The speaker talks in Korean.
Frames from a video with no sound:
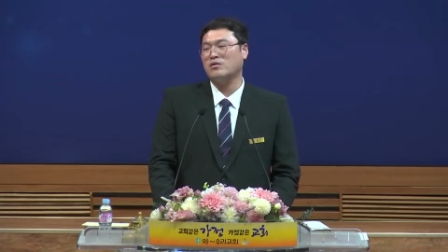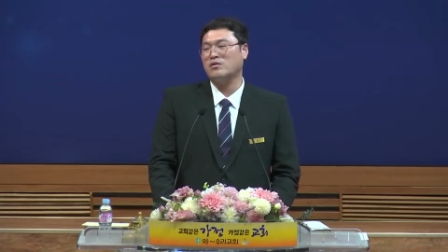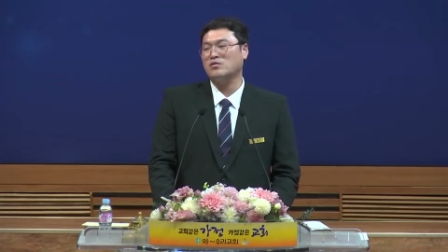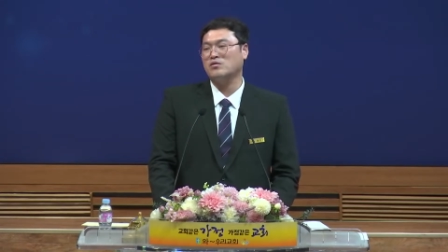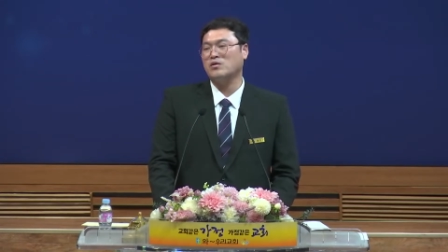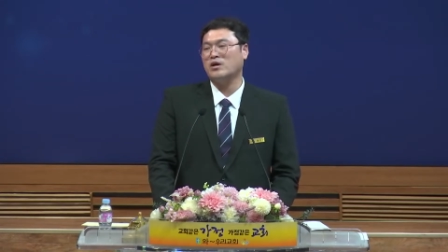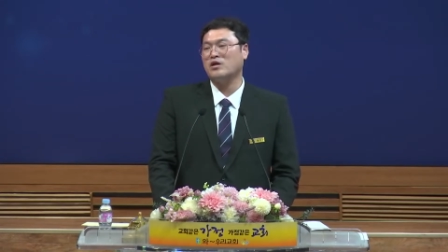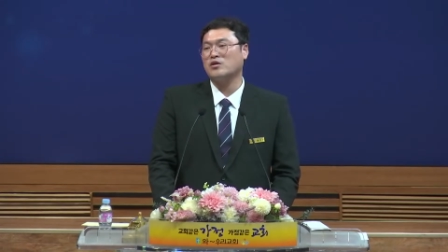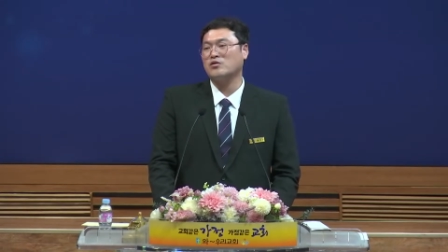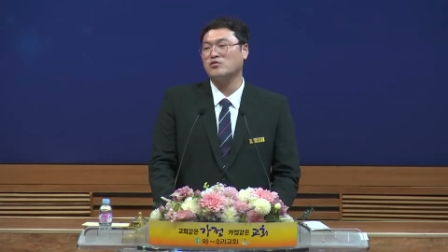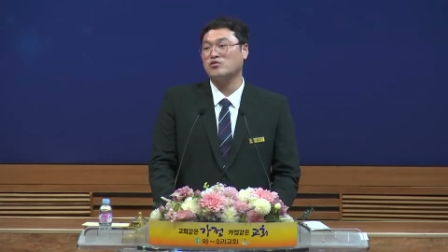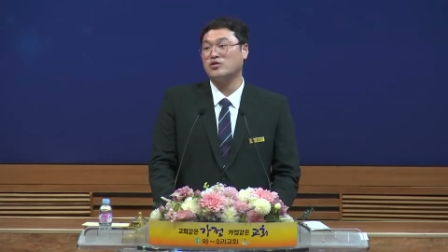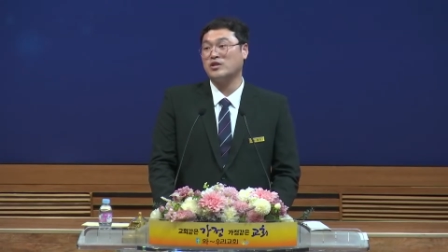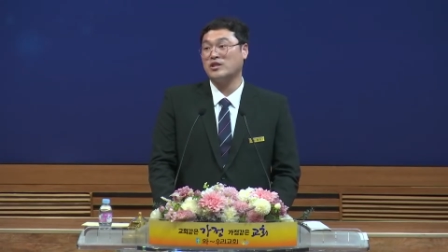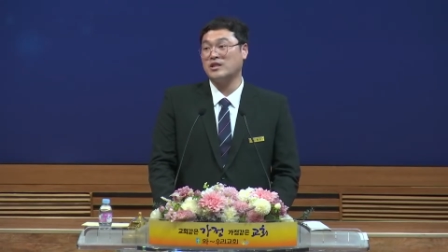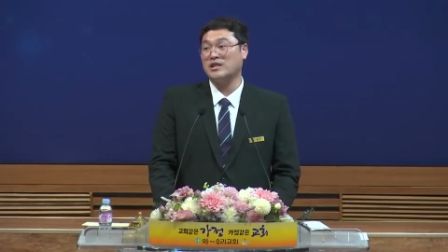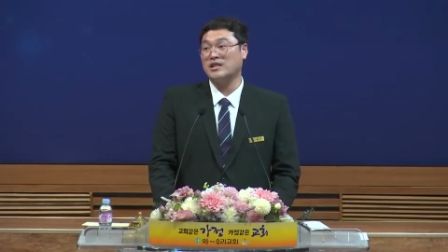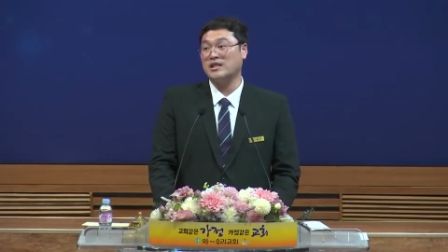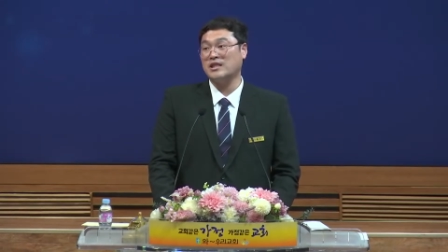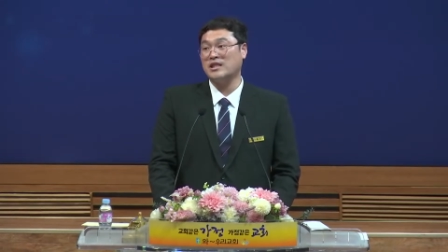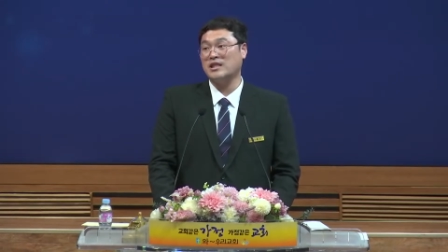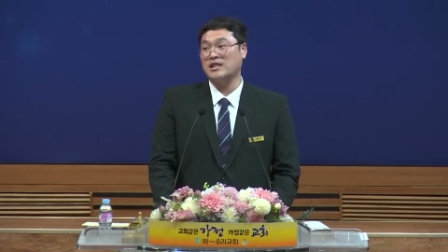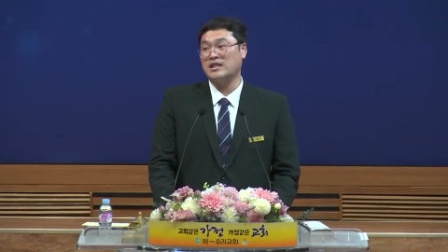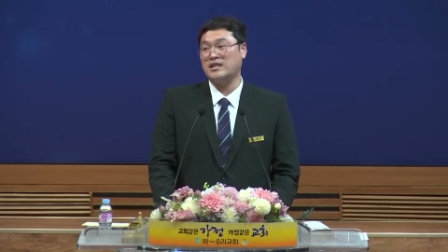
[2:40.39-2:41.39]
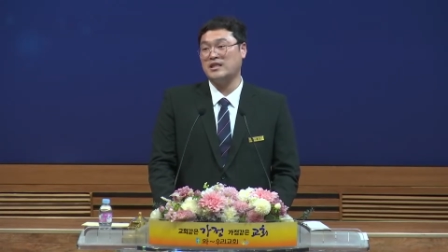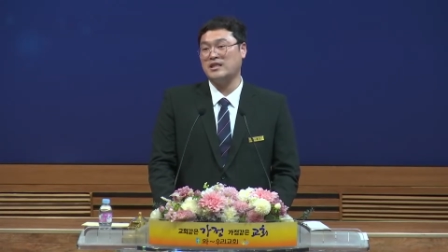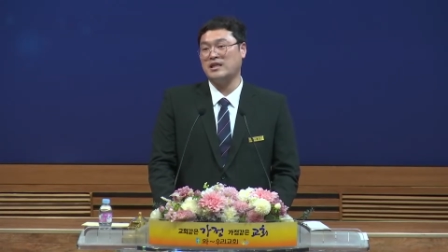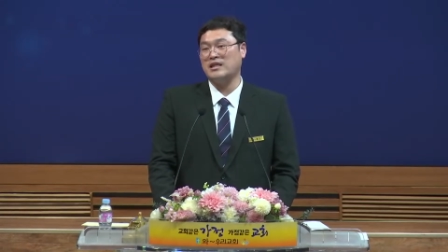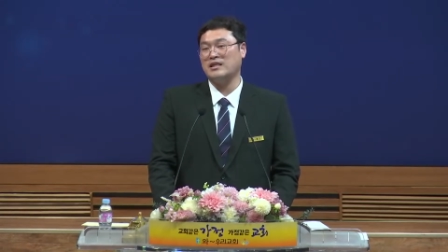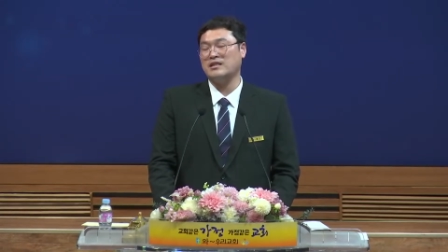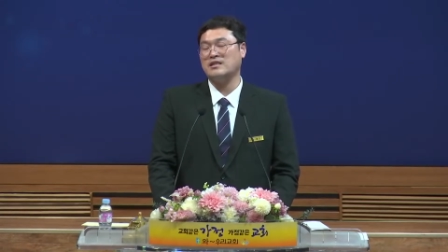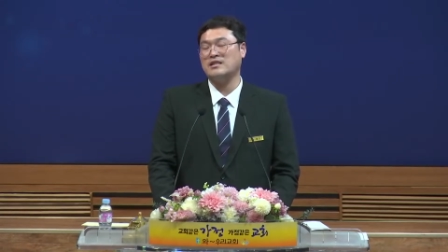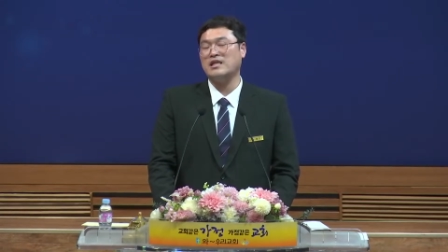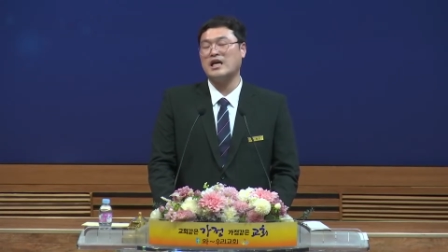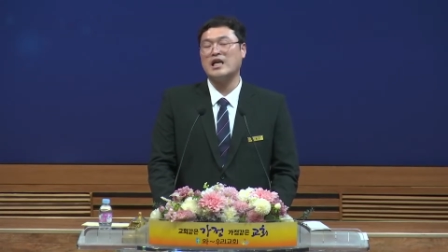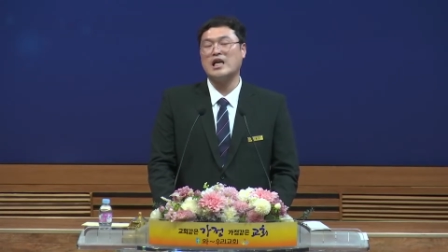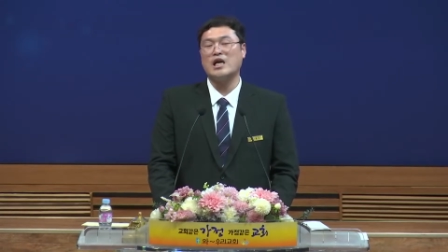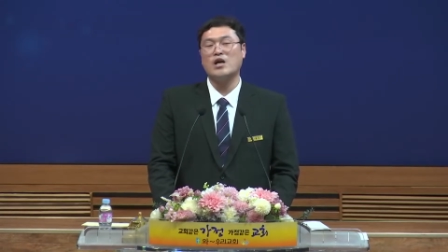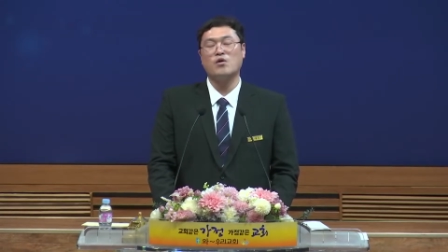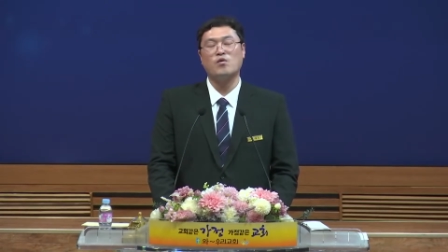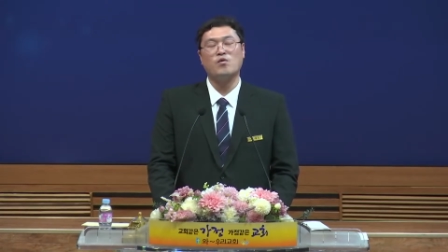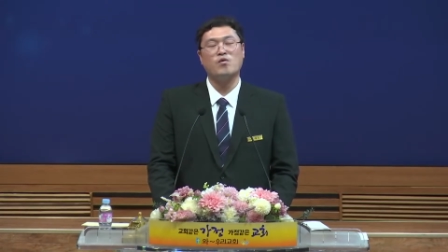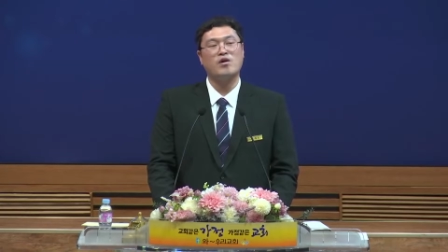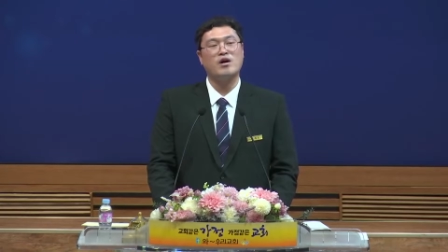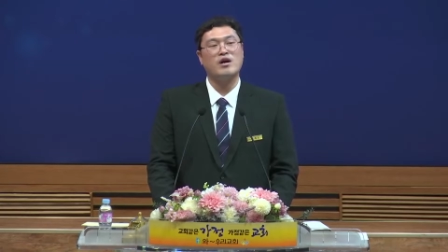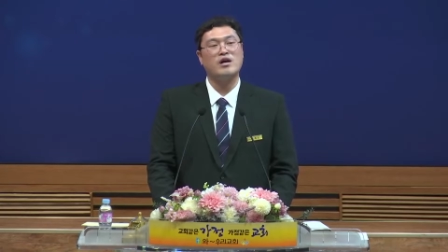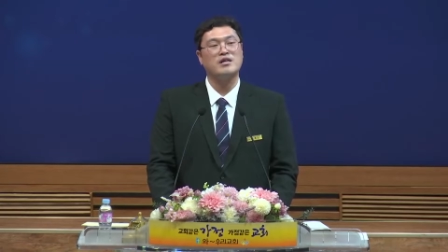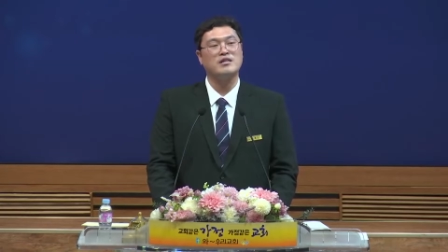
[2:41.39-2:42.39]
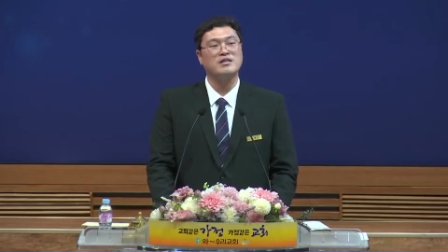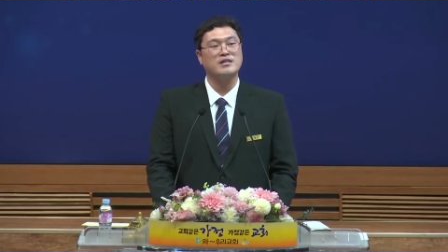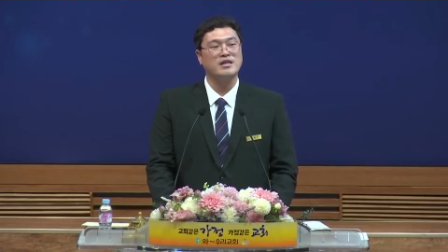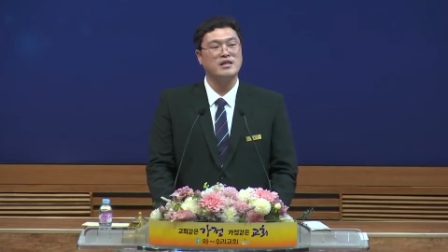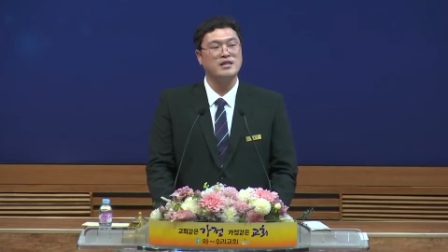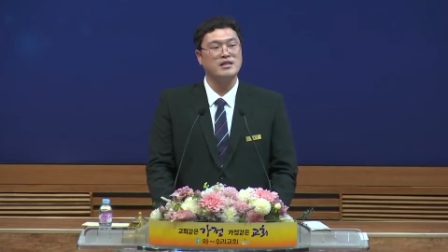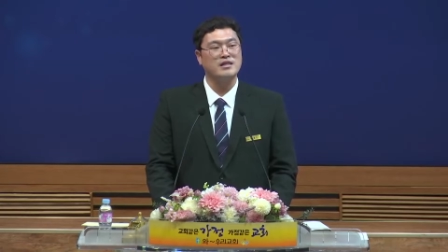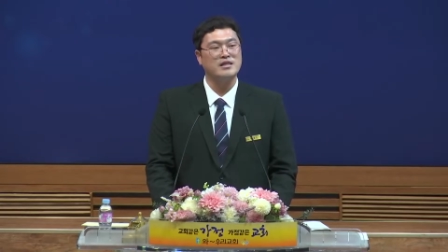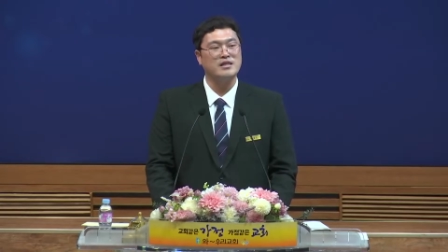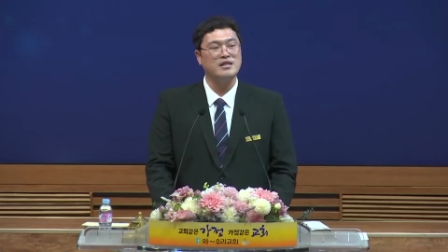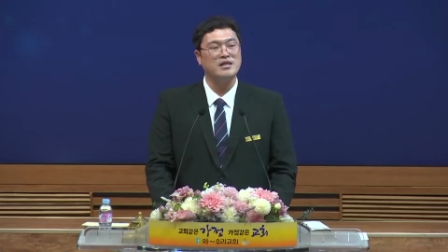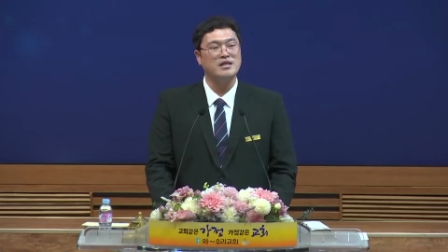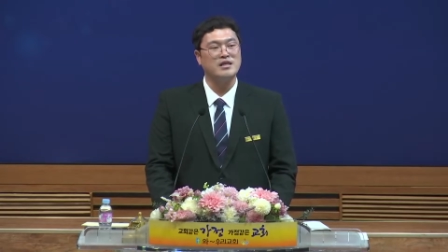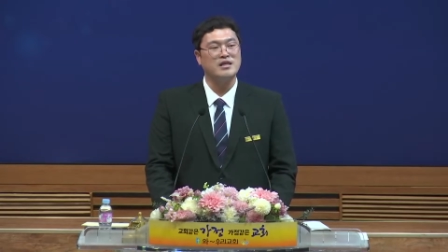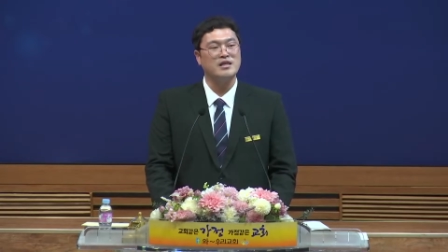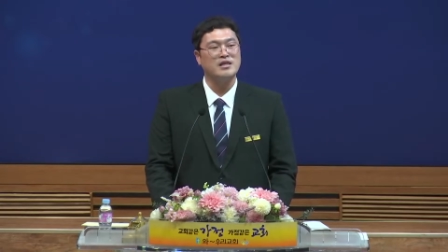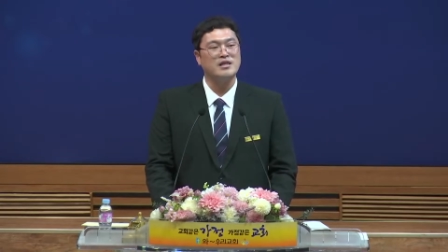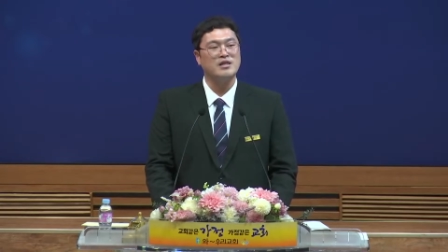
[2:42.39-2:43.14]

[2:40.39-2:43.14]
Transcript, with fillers: 또 하나님께서 주신 그 귀한 사랑과 은혜를